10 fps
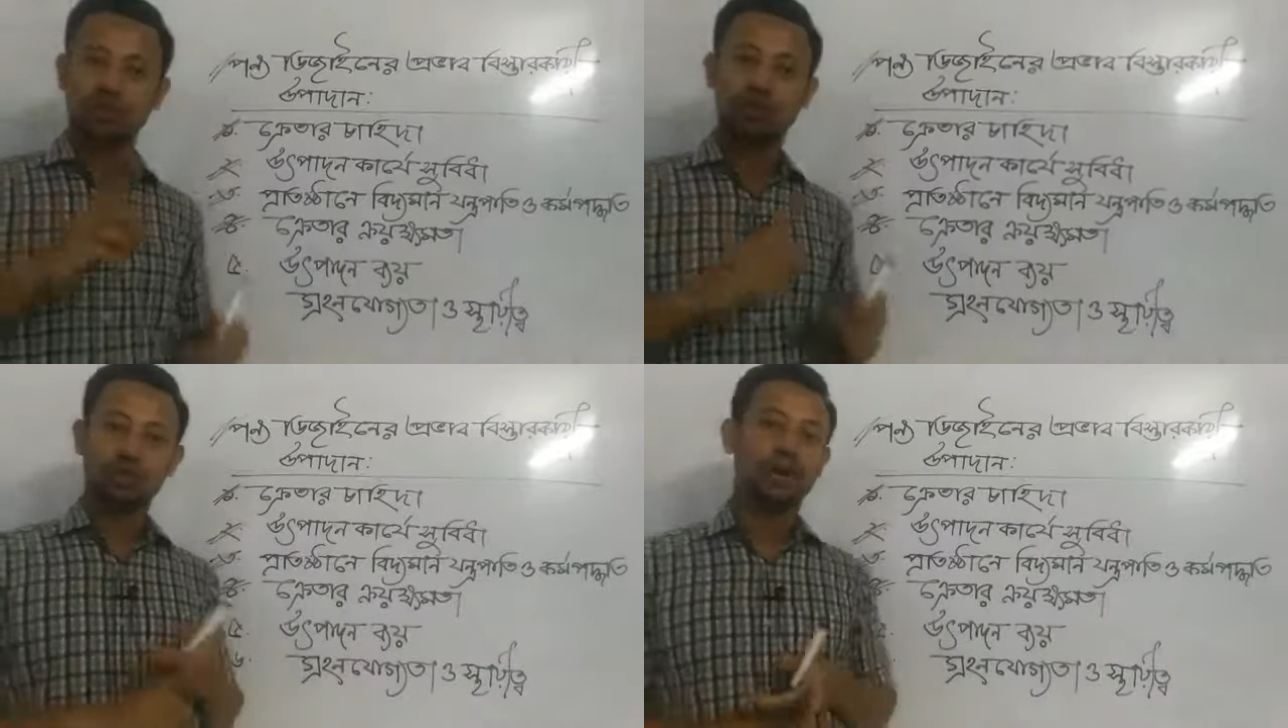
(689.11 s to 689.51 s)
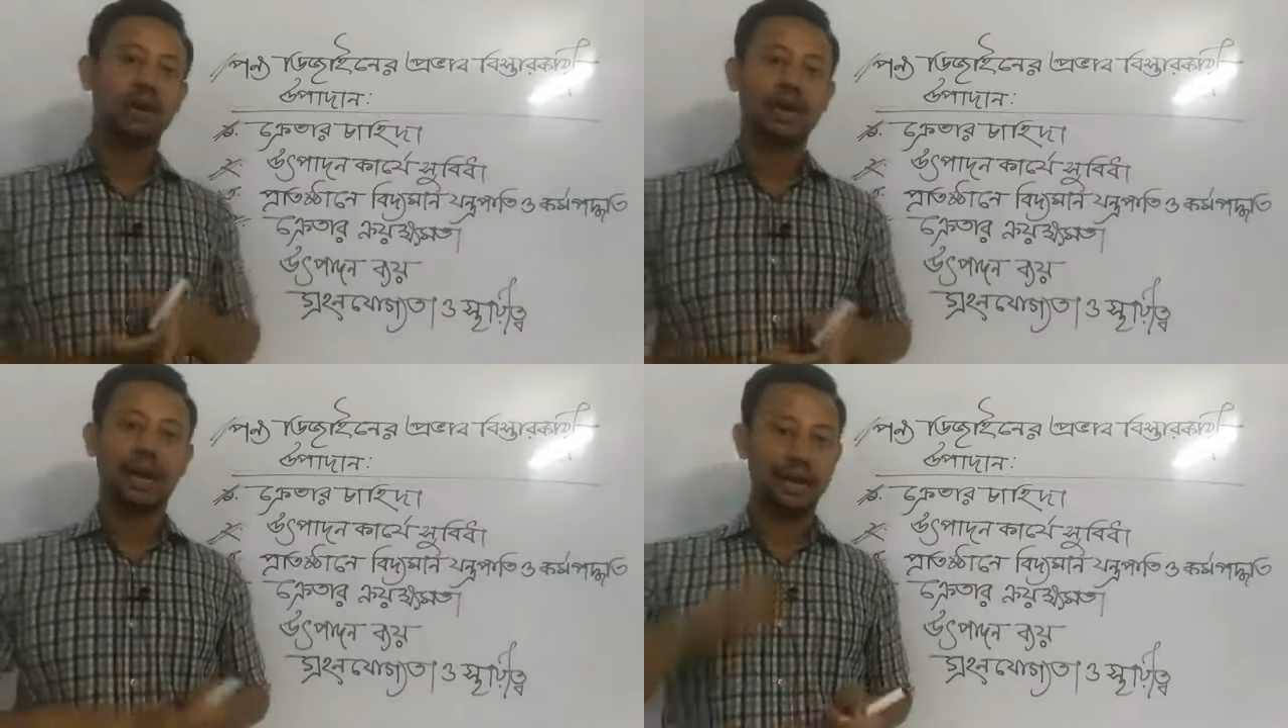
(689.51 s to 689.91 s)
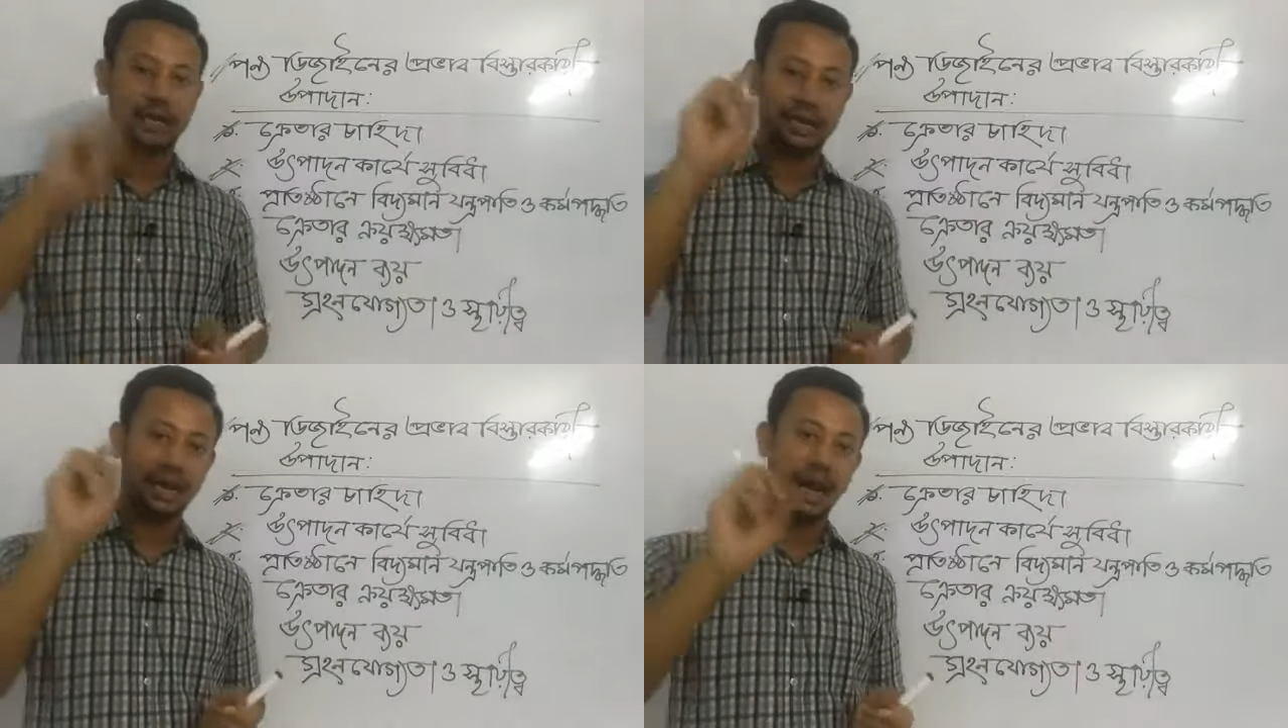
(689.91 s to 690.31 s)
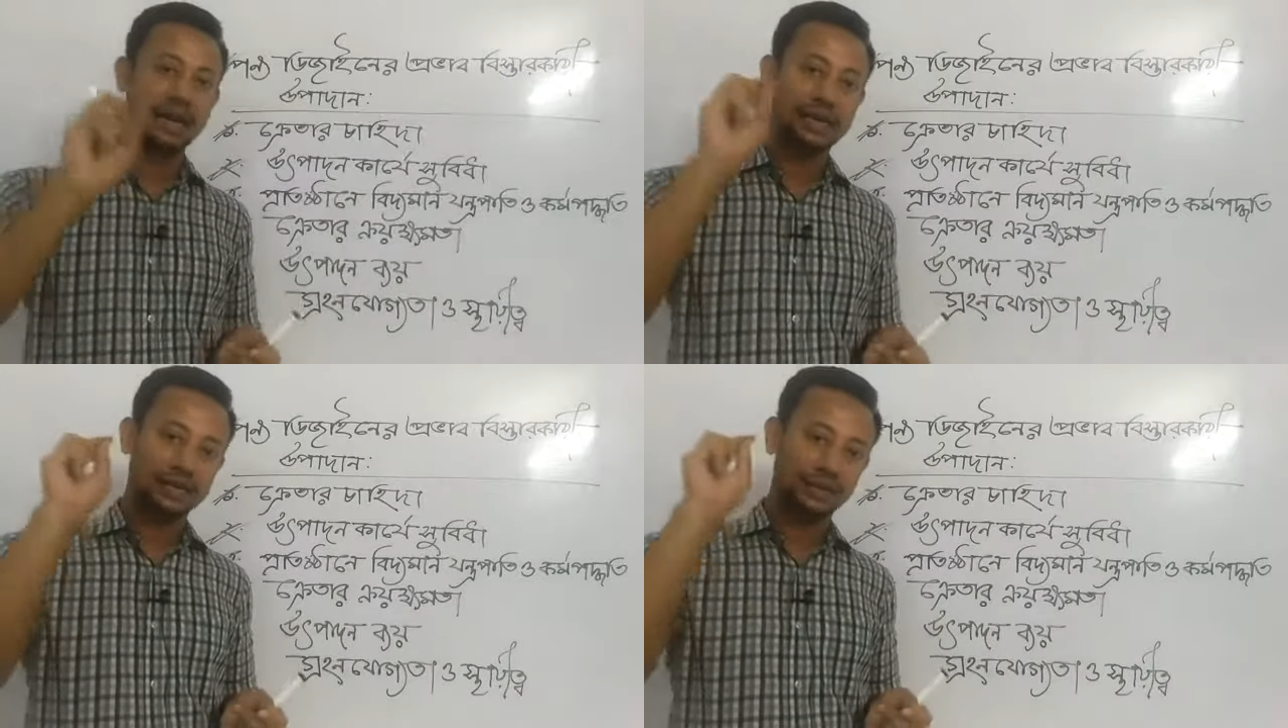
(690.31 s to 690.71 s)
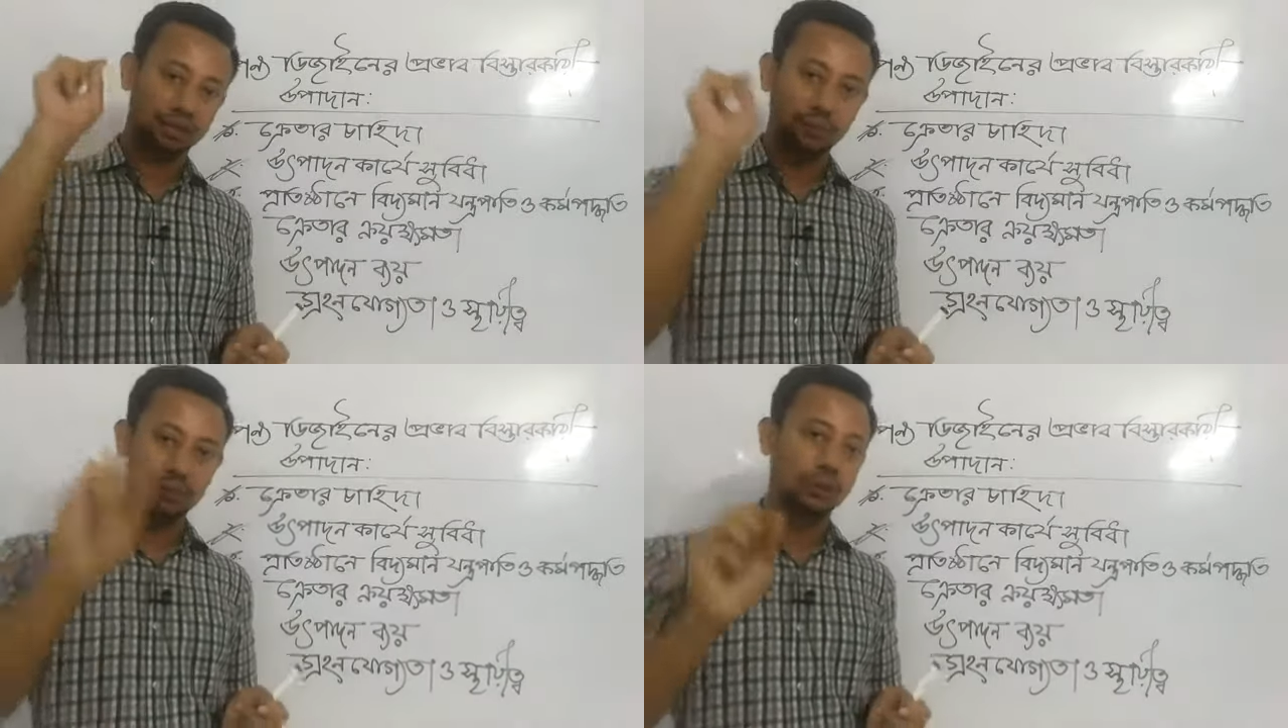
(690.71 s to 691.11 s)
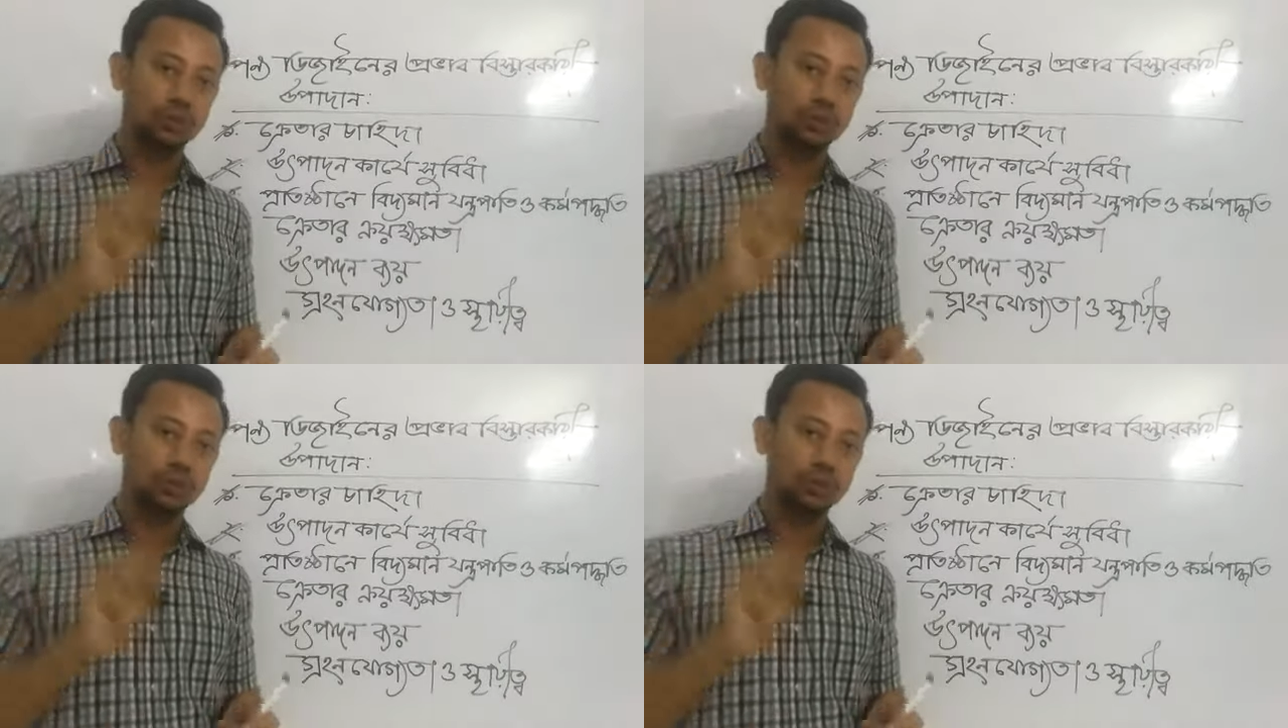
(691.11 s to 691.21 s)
সমস্যা হয় একটি লাইন একটি শব্দ